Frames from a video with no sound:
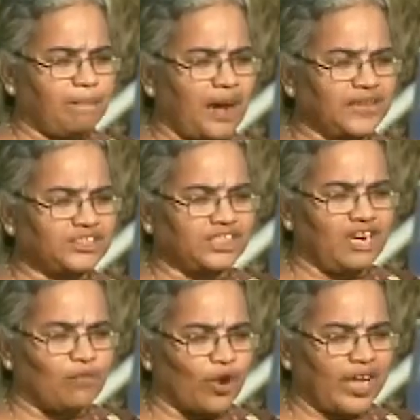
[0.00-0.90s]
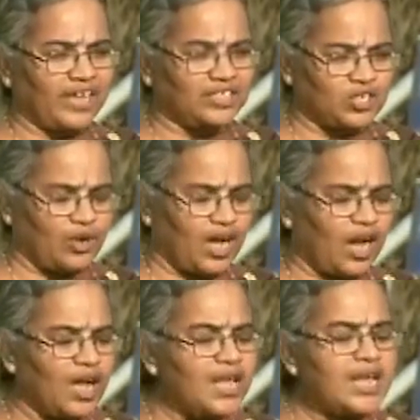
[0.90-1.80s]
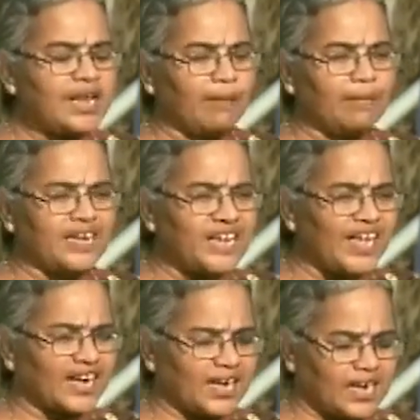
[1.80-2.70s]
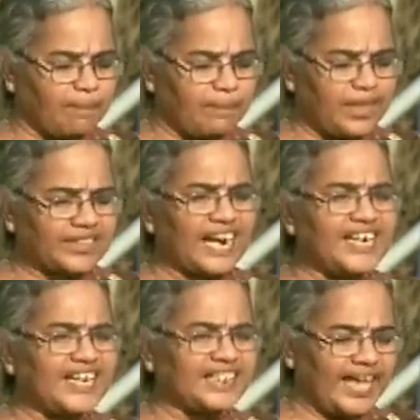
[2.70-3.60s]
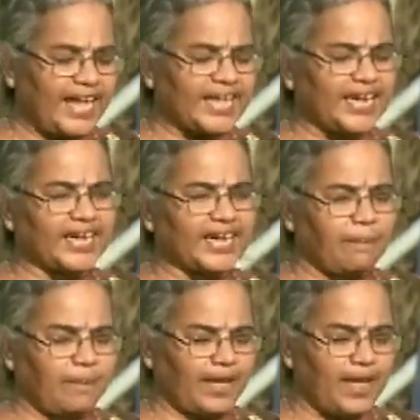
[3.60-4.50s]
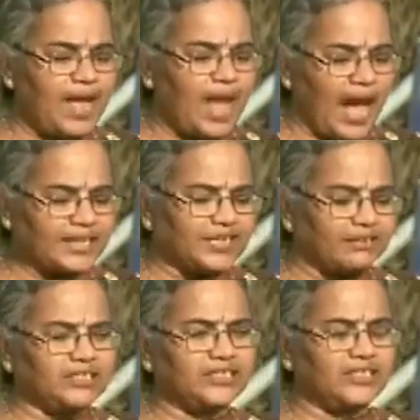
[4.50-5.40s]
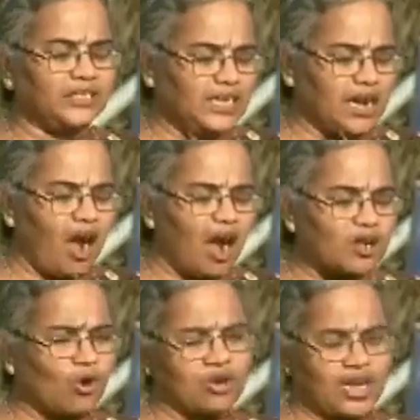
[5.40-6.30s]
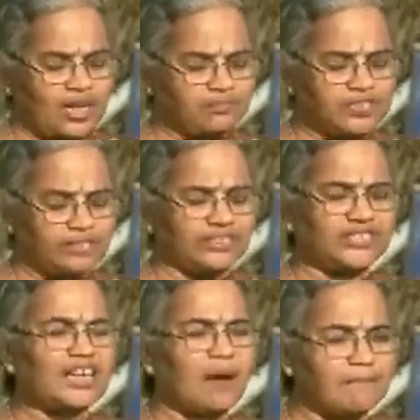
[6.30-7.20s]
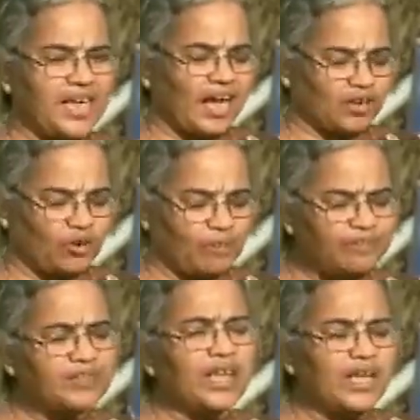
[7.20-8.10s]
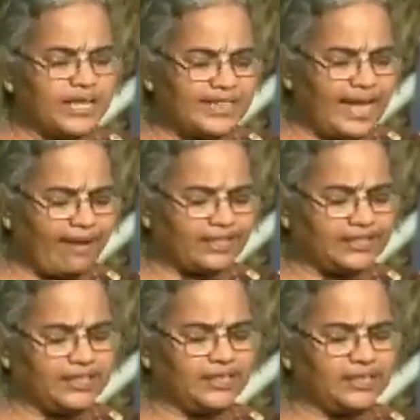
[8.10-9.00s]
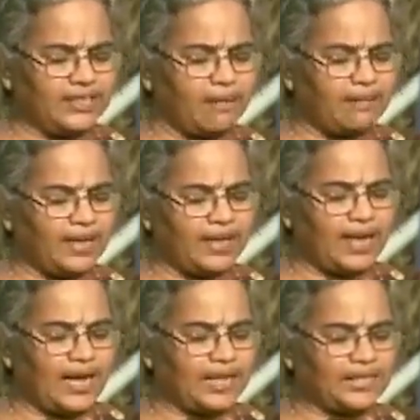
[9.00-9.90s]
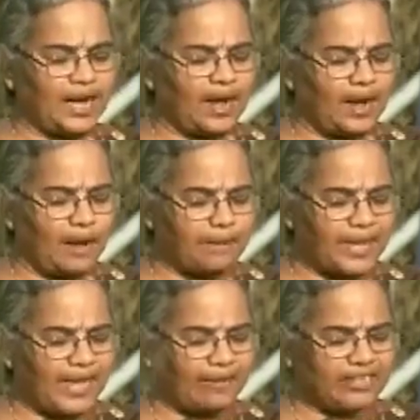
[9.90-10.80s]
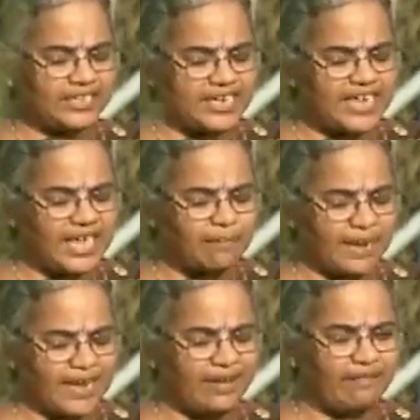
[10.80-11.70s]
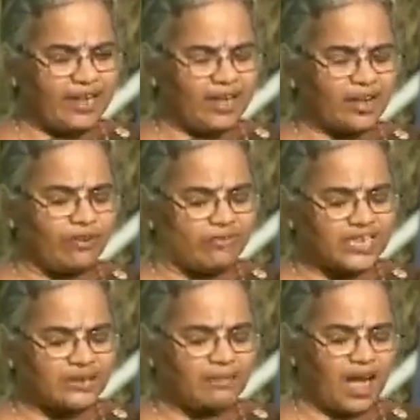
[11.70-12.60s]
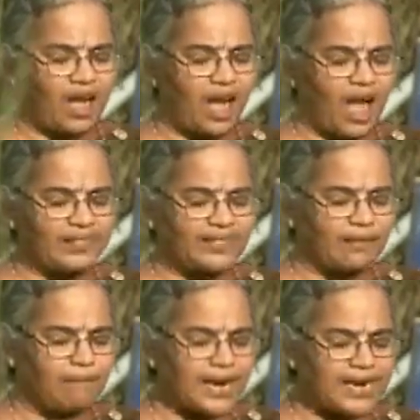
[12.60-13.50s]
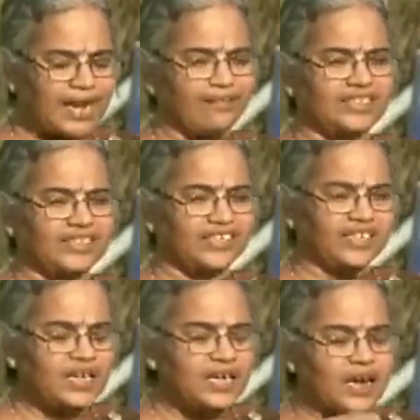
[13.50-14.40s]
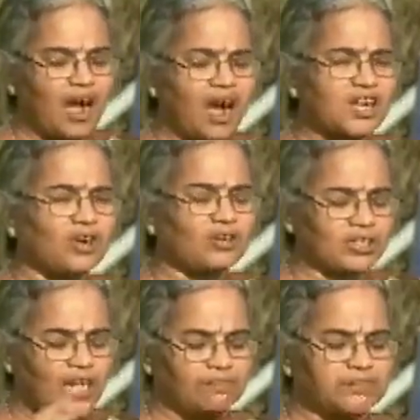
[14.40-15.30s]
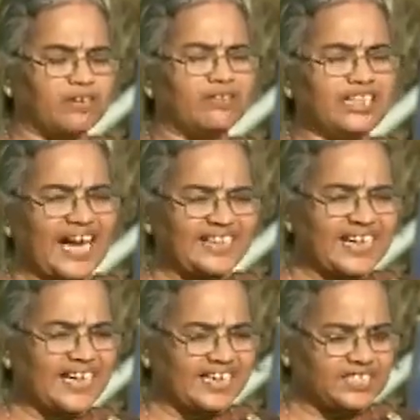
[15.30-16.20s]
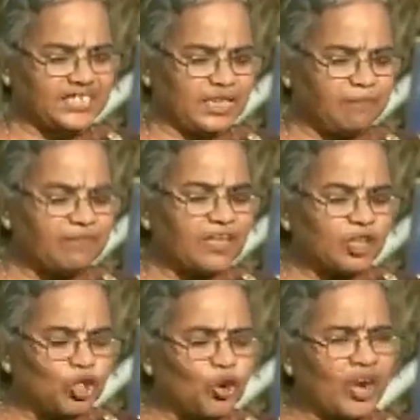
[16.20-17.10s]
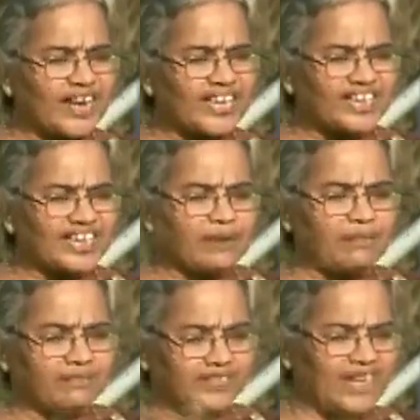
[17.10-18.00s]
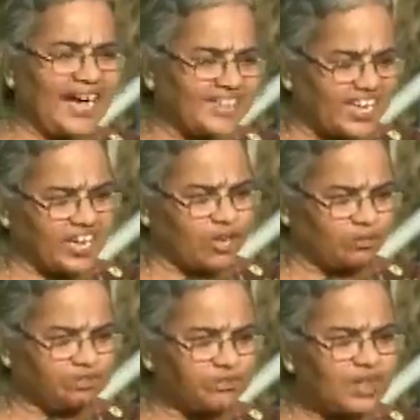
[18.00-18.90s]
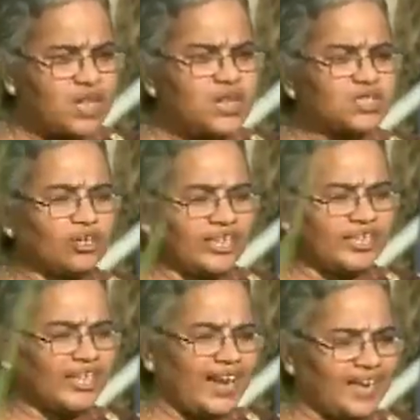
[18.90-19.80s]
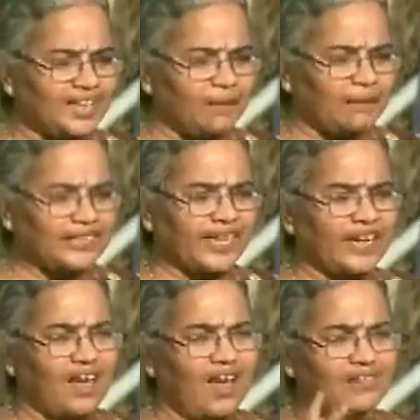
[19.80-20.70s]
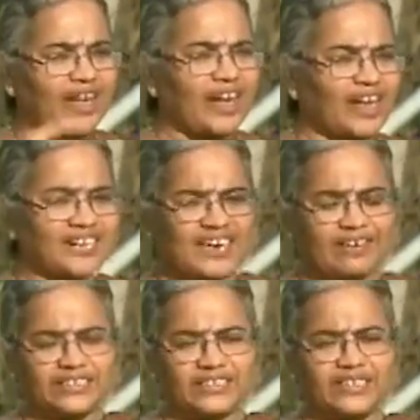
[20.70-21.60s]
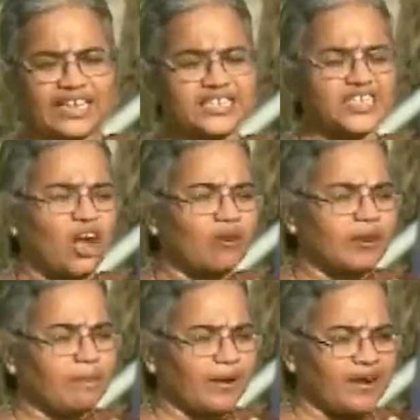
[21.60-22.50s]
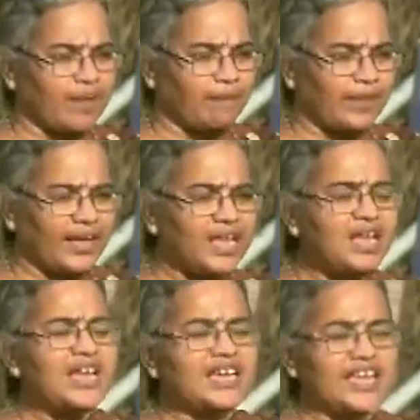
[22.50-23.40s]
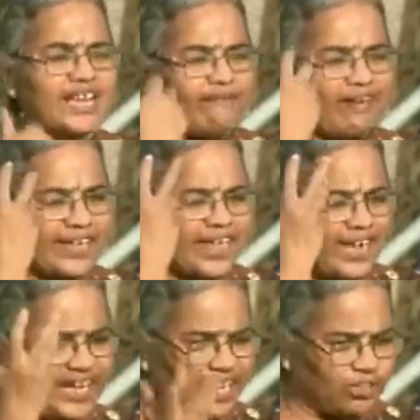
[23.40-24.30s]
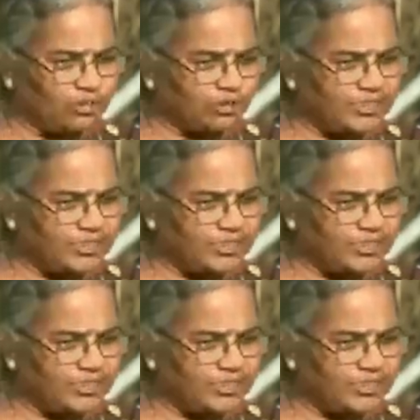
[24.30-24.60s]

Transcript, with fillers: பாய்ச்சுதல் முறையன்னு சொன்னால் நம்ம நீர் கட்டுறப்ப தண்ணி தேங்கி இருக்கிறப்ப அதுக்கு வந்து காற்றோட்ட அம்சம் வந்து கம்மியாக இருக்கும் இதே வந்து நம்ம அதை அப்படியே வந்து நீர் மறைய வரைக்கும் விட்டோம்னா அந்த மண்ணில் வந்து காற்றோட்ட அம்சம் வந்து அதிகரித்து தூரடிக்க தன்மை வந்து அதிகரிக்கும் ஸோ இதனால தான் பார்த்தீங்கன்னா அந்த காலத்தில் வந்து நெல் சாகுபடி பண்ணுறப்ப நீங்கள் வயலில் எதுவும்